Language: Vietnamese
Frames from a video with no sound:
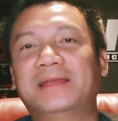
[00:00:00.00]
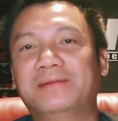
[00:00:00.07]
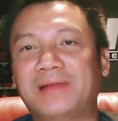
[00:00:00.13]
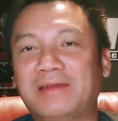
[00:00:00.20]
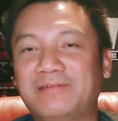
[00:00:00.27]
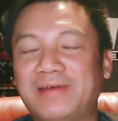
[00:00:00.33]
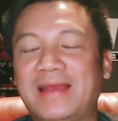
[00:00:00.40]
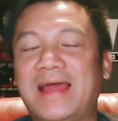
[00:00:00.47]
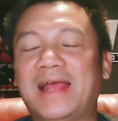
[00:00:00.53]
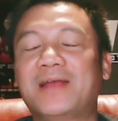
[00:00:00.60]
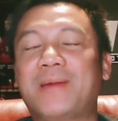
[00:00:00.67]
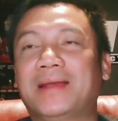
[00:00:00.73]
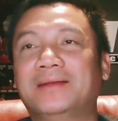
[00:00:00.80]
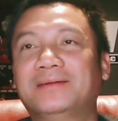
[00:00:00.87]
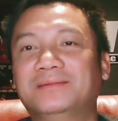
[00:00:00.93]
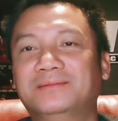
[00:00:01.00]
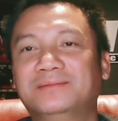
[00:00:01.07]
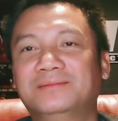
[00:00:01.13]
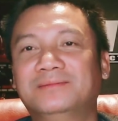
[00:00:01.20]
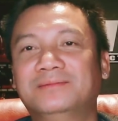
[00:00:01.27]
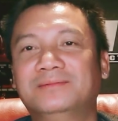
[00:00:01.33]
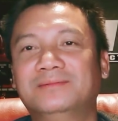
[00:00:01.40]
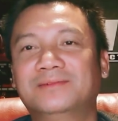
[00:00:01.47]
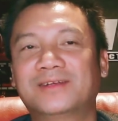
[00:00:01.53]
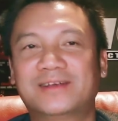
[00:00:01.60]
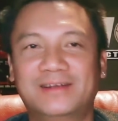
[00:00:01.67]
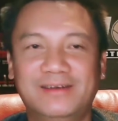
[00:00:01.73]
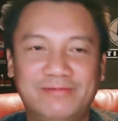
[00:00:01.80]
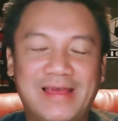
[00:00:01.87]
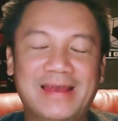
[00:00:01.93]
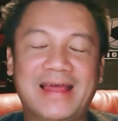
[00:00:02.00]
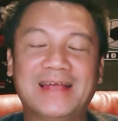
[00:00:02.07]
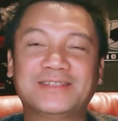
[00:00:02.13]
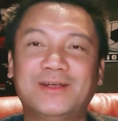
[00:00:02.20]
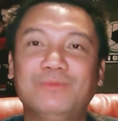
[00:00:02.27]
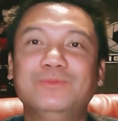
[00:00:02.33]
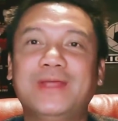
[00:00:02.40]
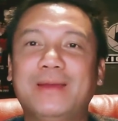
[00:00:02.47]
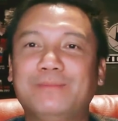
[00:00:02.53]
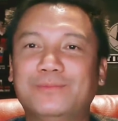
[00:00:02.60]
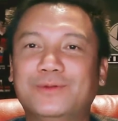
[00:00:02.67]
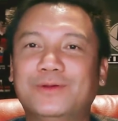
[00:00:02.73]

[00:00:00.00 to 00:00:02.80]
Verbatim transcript: là về lại các bạn về lại sống thêm